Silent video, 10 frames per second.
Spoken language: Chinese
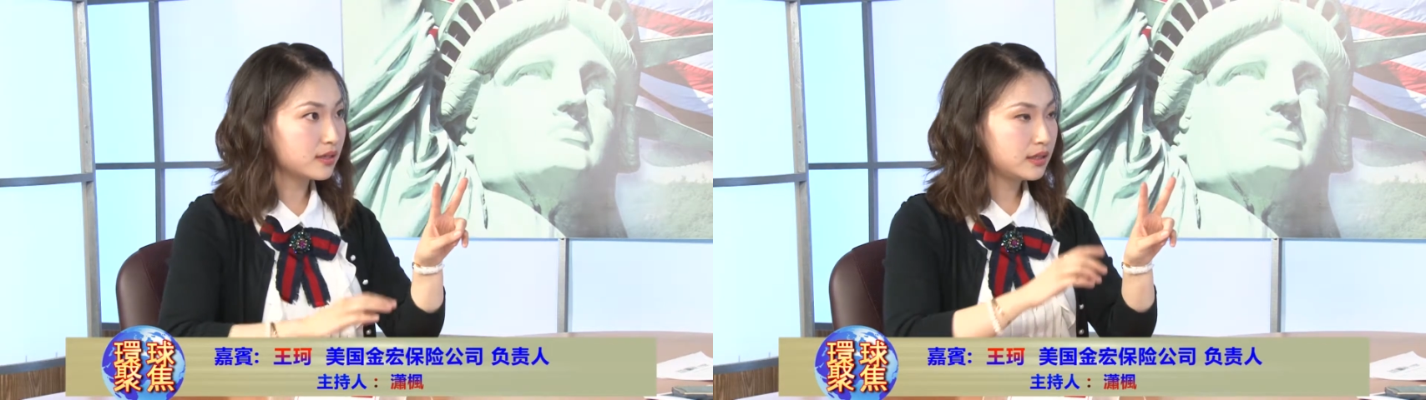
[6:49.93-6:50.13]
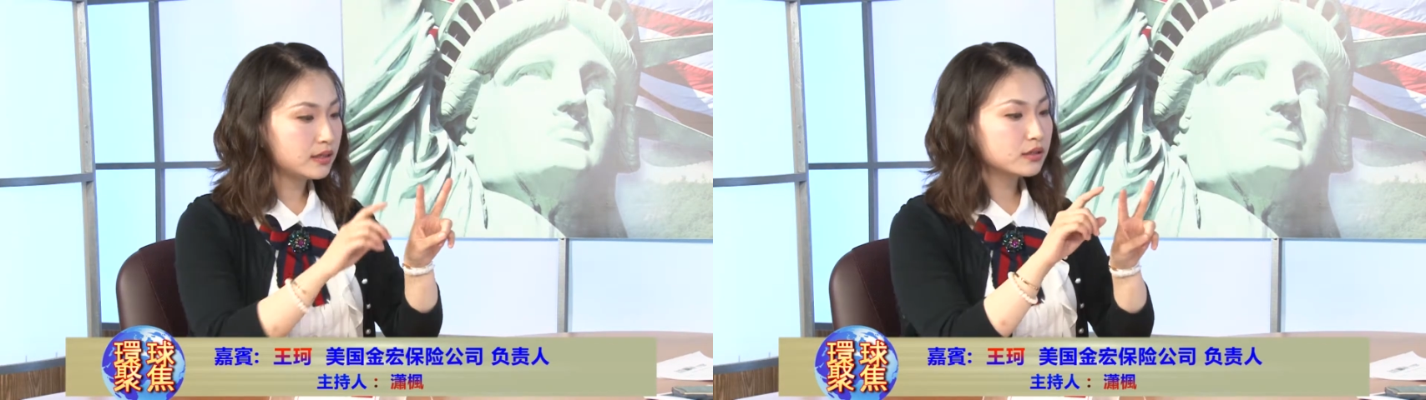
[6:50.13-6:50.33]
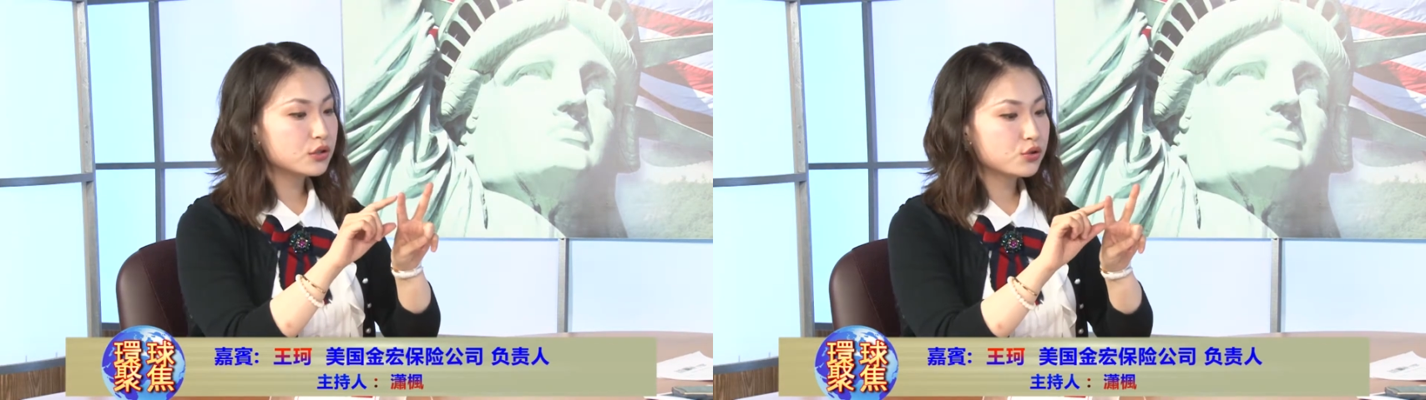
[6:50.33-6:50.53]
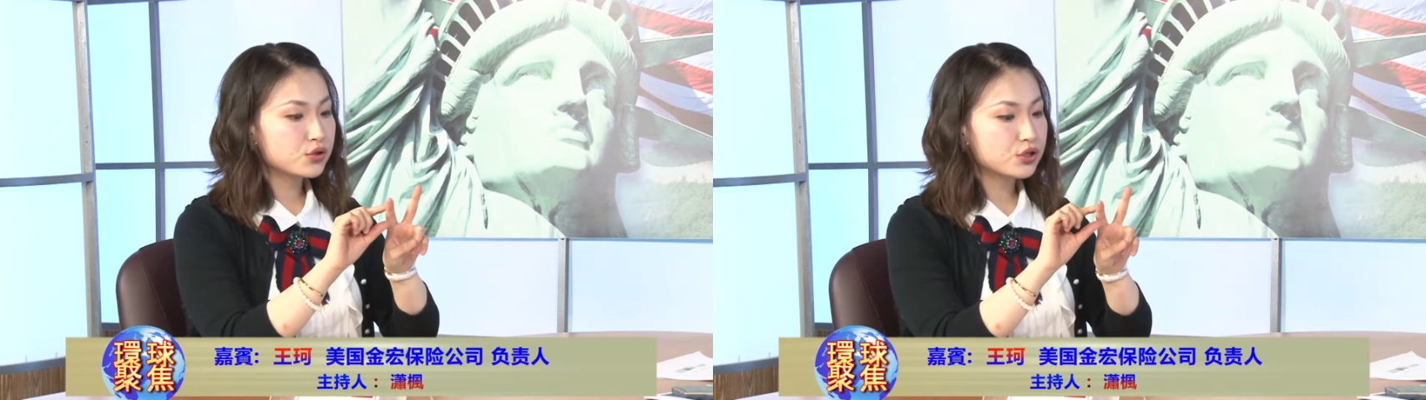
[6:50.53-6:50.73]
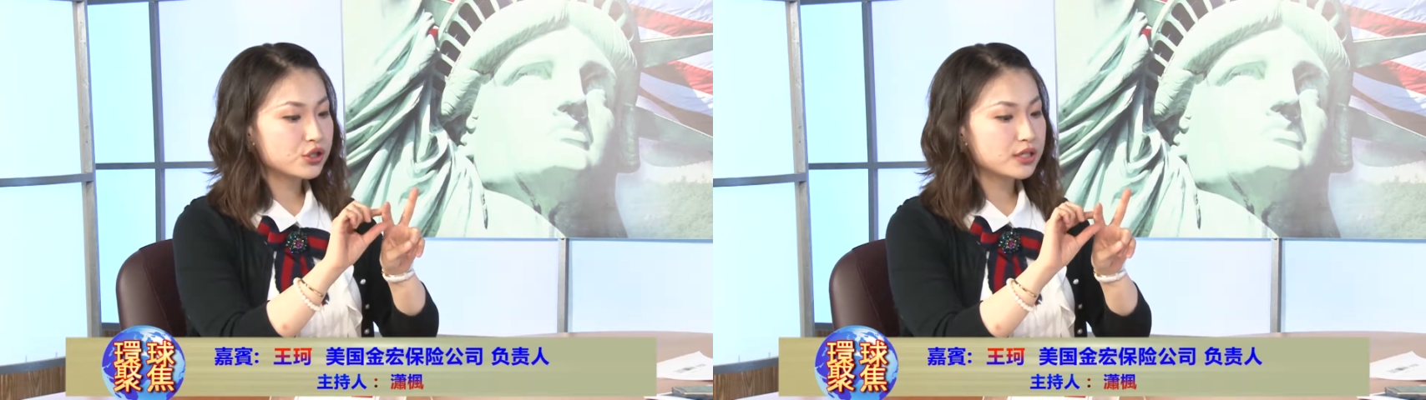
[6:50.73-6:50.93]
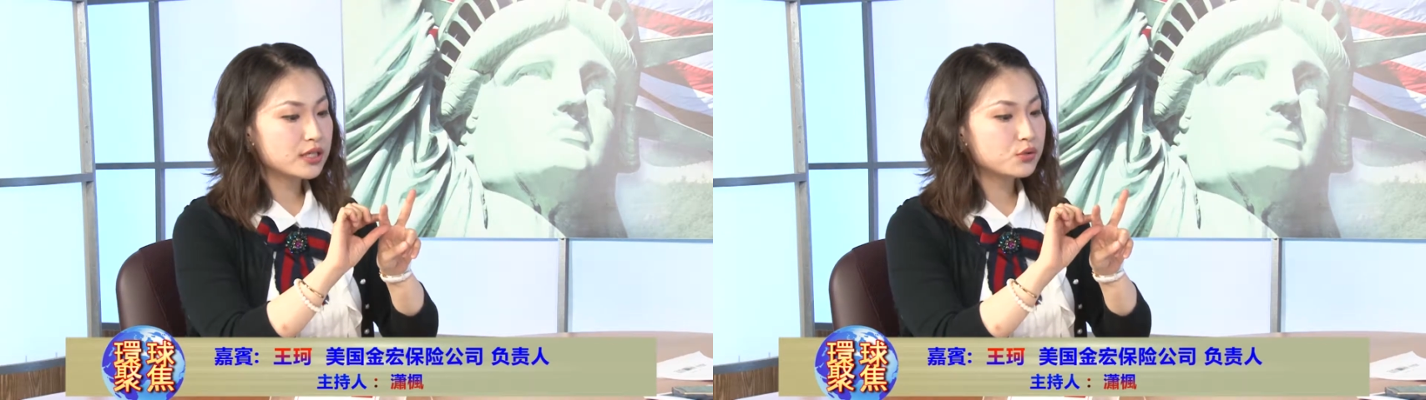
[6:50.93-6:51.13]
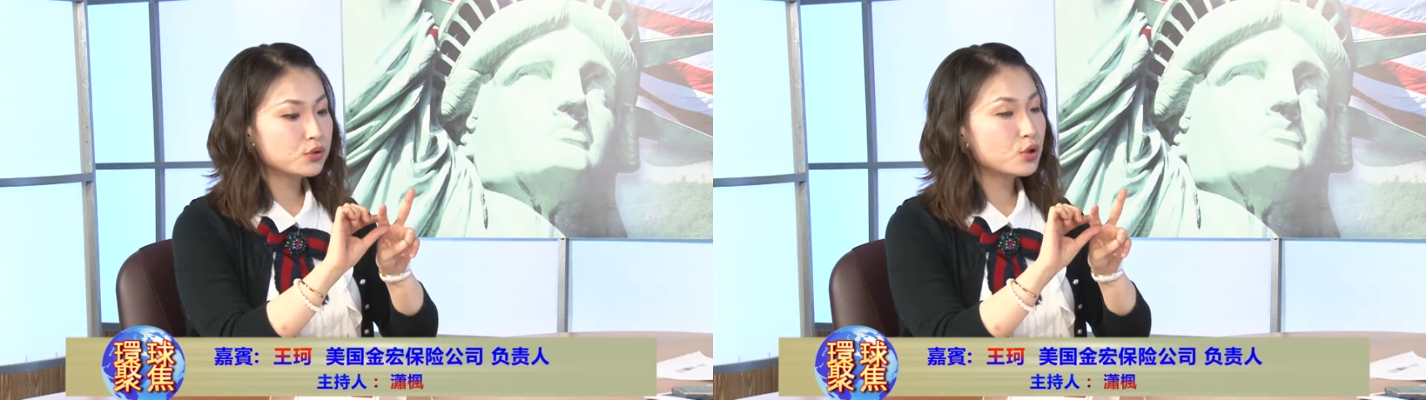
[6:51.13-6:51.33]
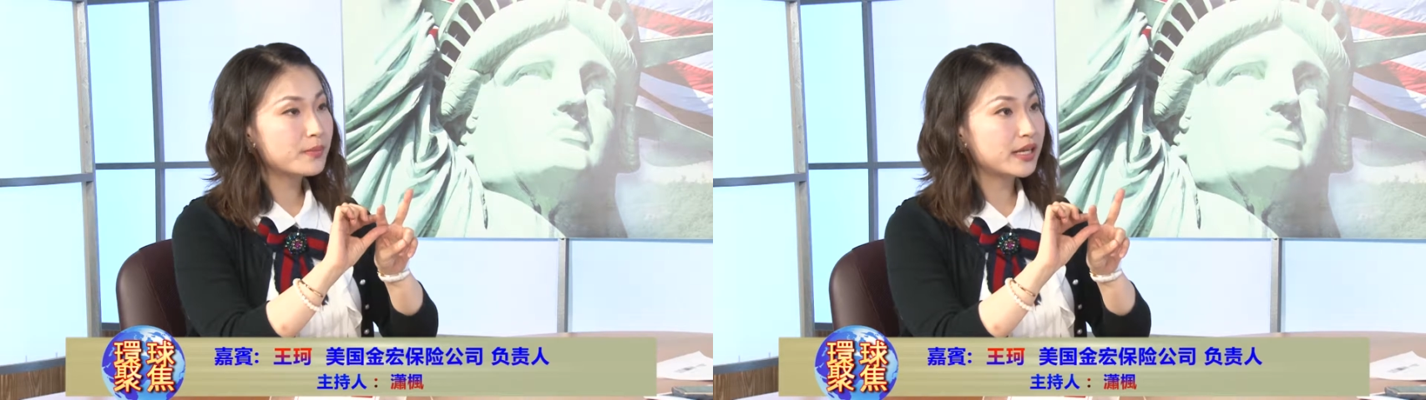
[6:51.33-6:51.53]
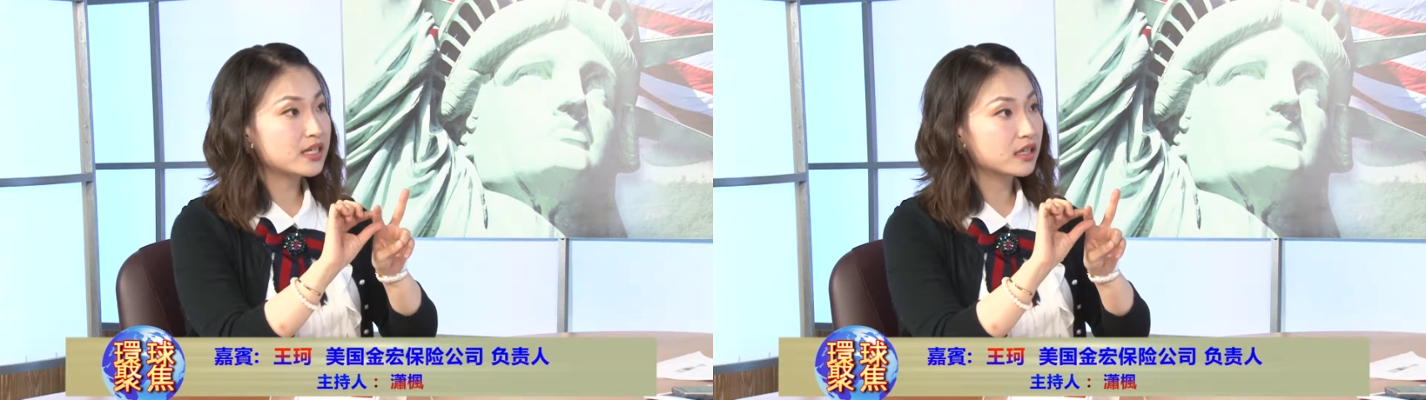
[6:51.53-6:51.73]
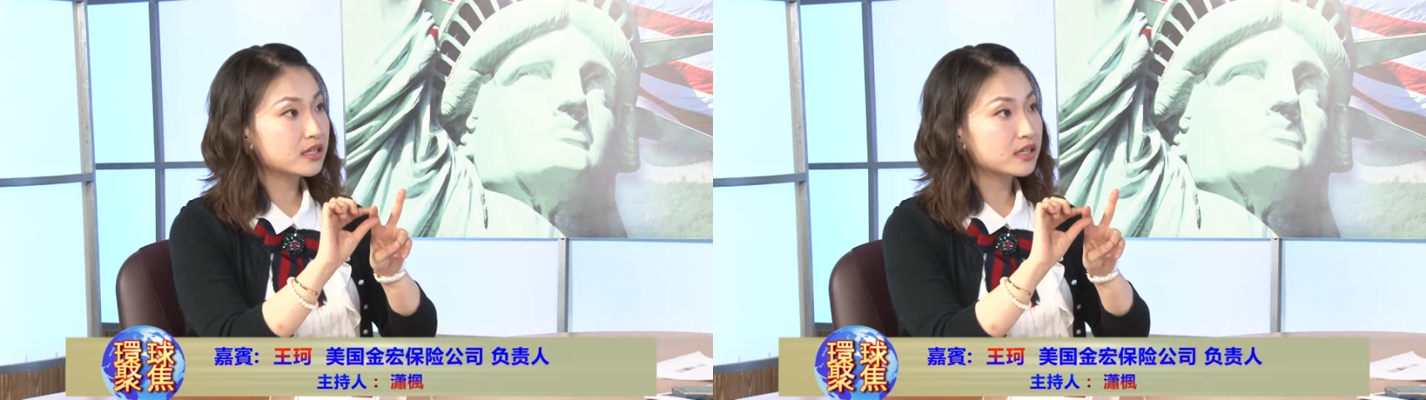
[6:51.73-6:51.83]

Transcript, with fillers: 一个呢就是直接去购买长